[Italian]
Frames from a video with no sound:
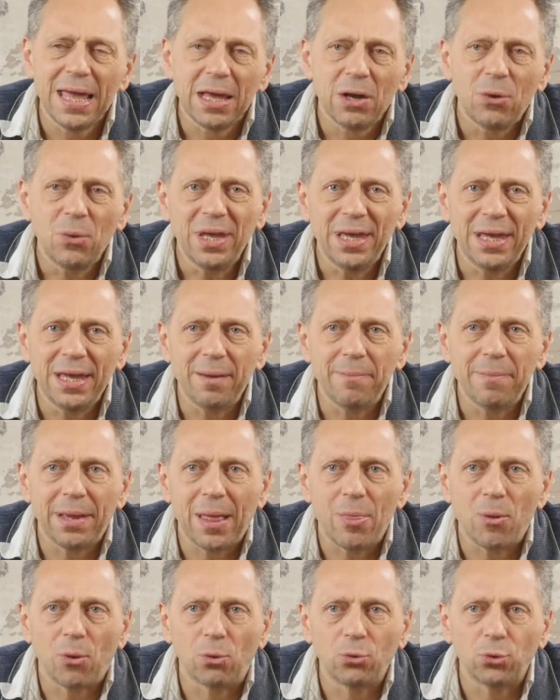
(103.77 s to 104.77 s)
Qui mi
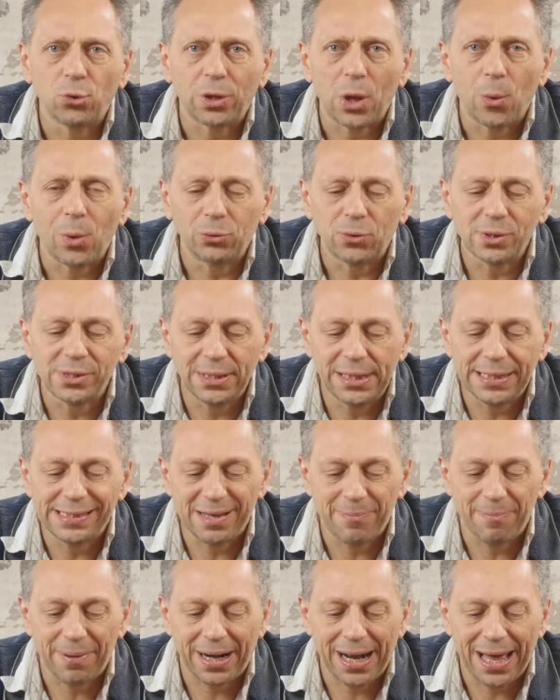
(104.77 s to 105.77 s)
rendo conto che quando si
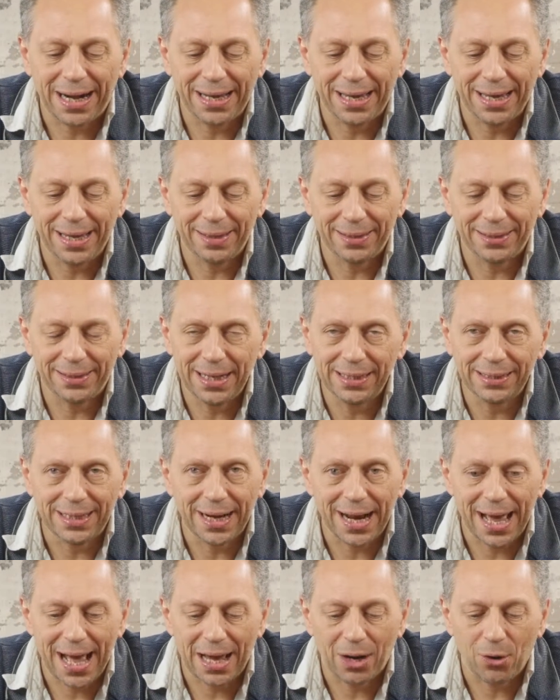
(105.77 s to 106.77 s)
inizia a parlare del
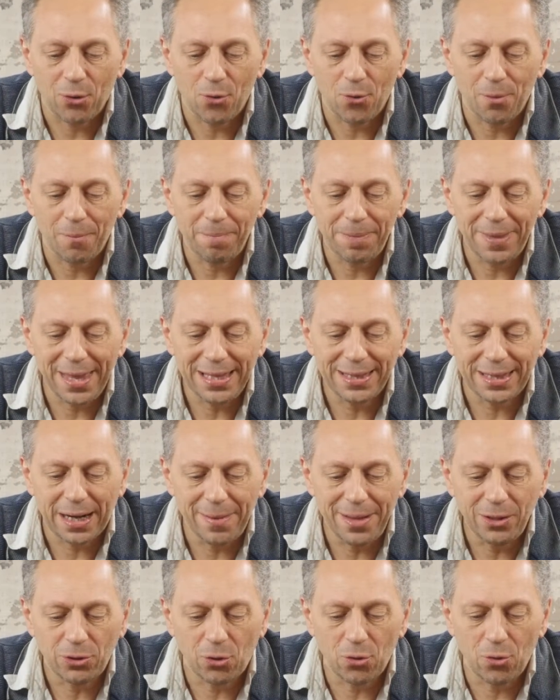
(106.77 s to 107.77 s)
denaro entra
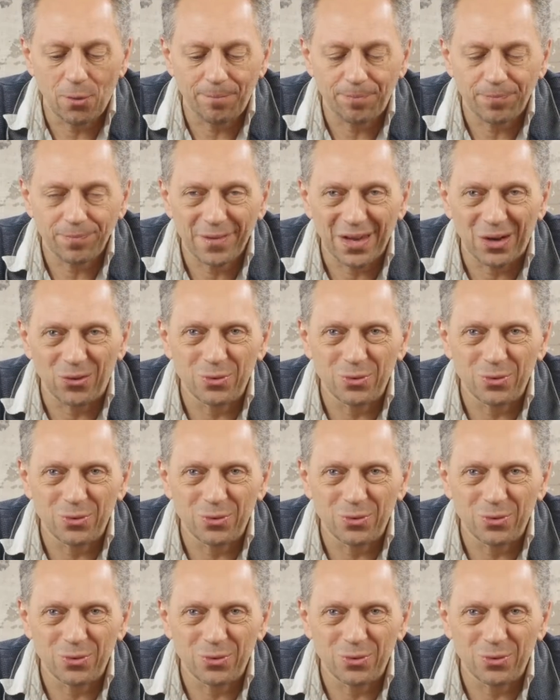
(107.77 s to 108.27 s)
dentro